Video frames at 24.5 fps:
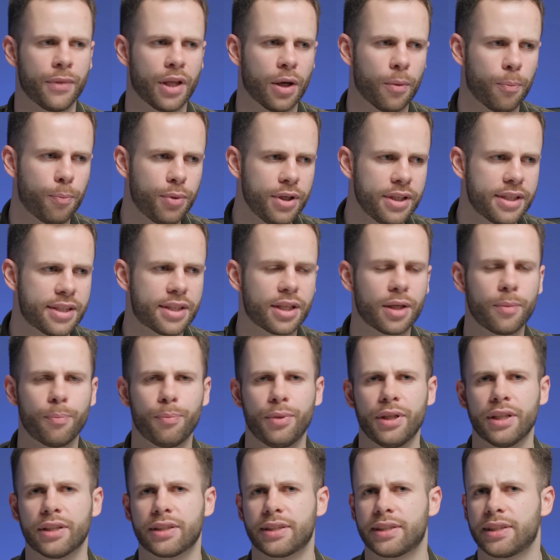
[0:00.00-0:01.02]
э, быстро,
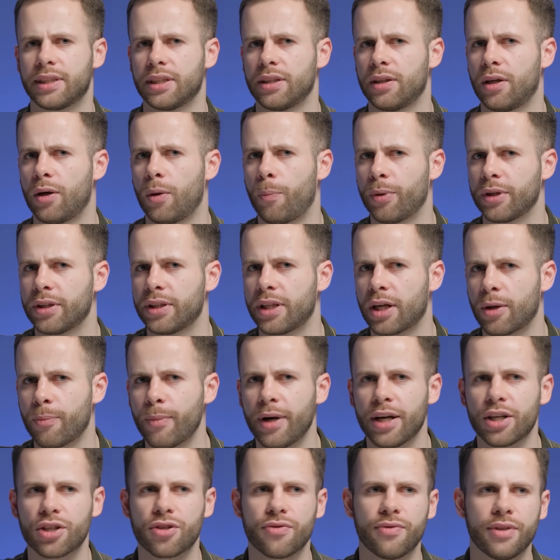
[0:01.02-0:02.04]
без э,
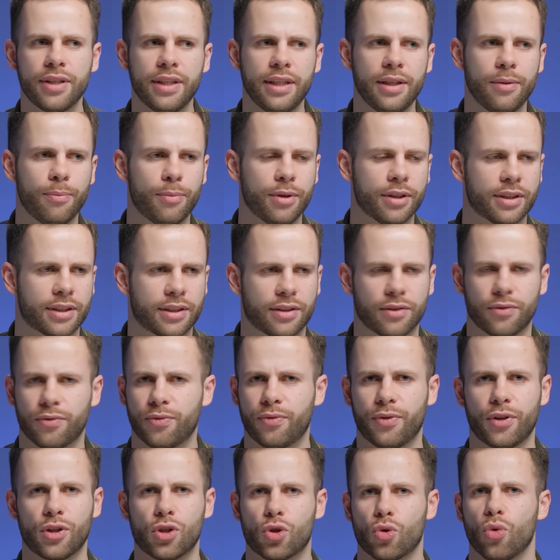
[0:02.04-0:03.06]
подтормаживаний, без
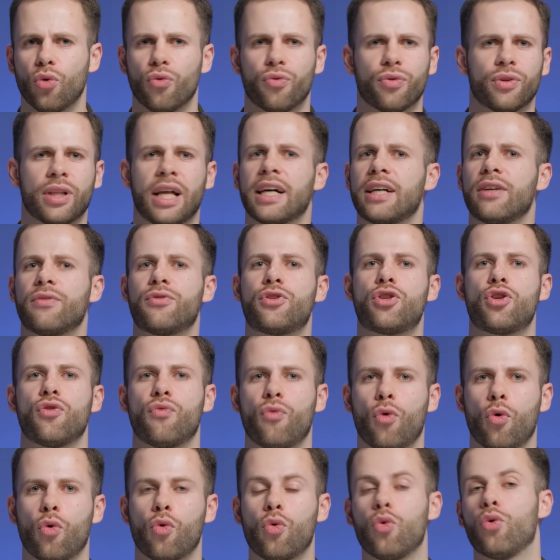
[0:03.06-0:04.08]
фризов, лагов,
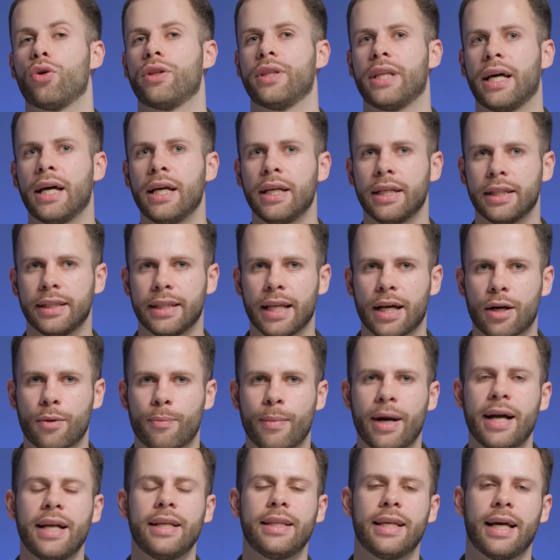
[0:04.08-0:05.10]
чего угодно.
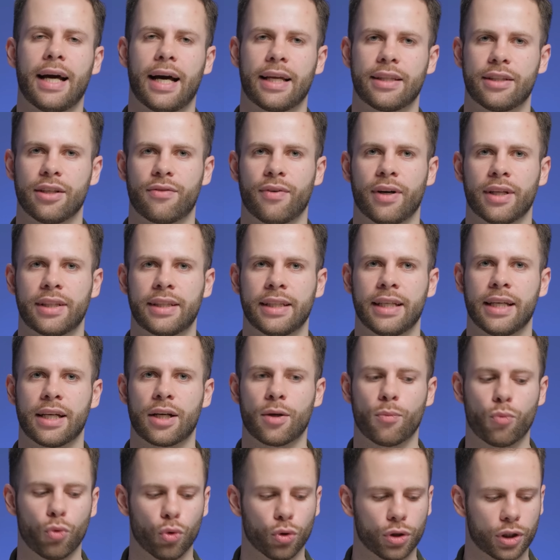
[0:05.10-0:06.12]
Нормальная, адекватная
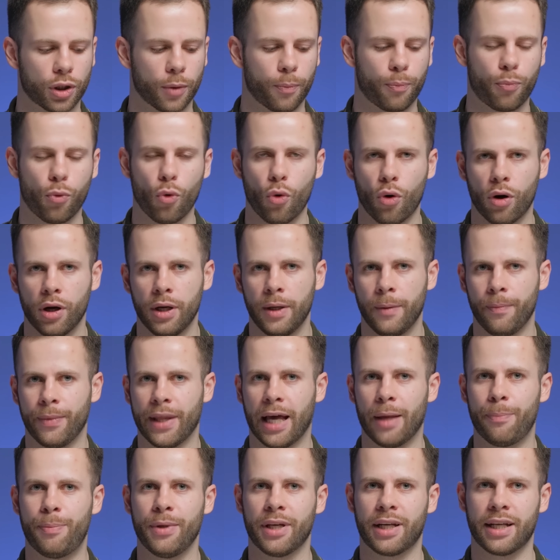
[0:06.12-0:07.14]
работа. По
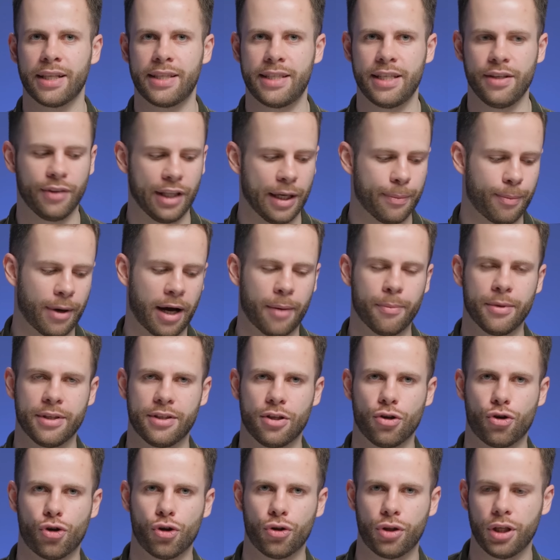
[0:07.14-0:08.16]
оперативной
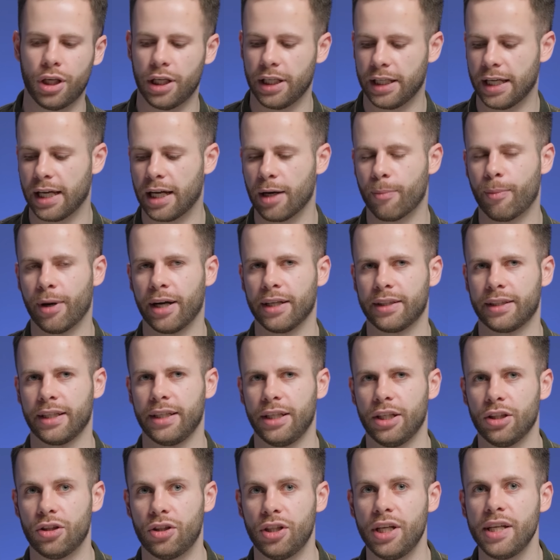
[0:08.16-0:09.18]
памяти 4 гигабайта
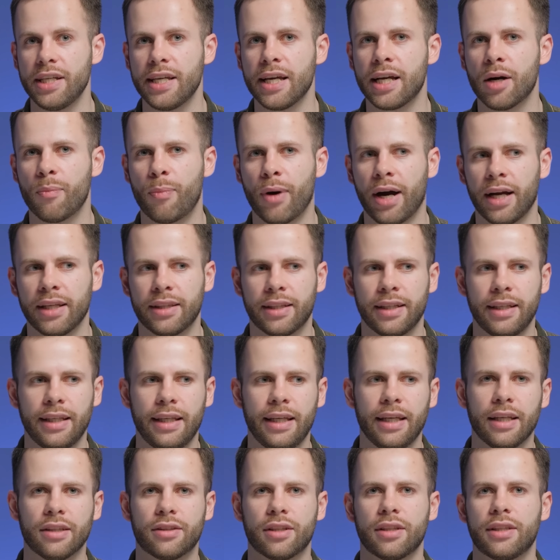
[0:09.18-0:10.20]
и 3 гигабайта,
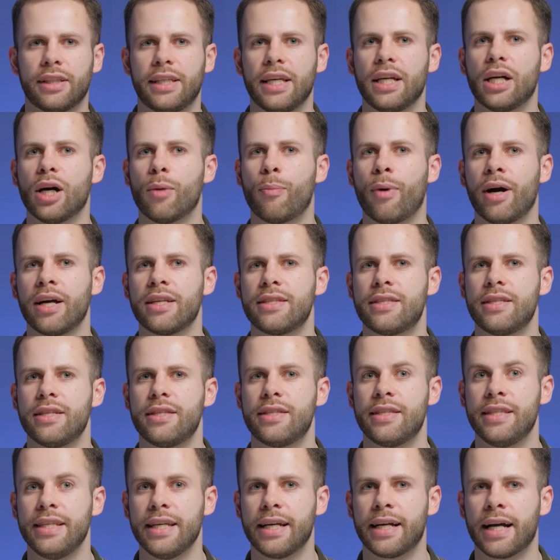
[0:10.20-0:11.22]
и этот гигабайт
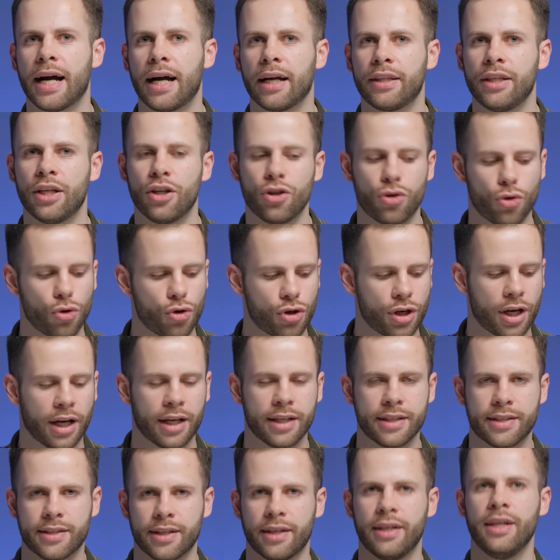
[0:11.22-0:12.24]
здесь никак не
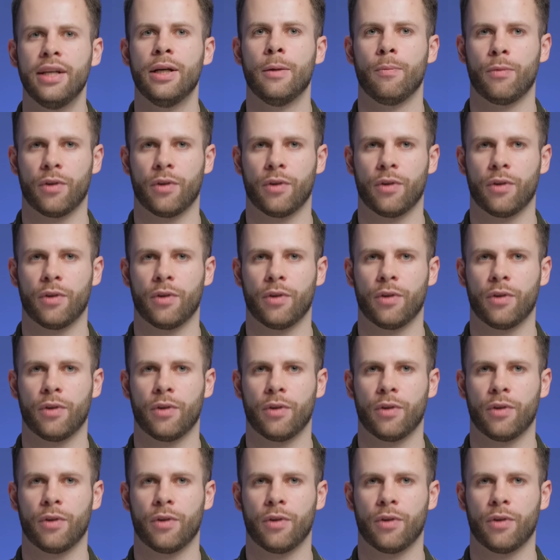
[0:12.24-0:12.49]
ощущается.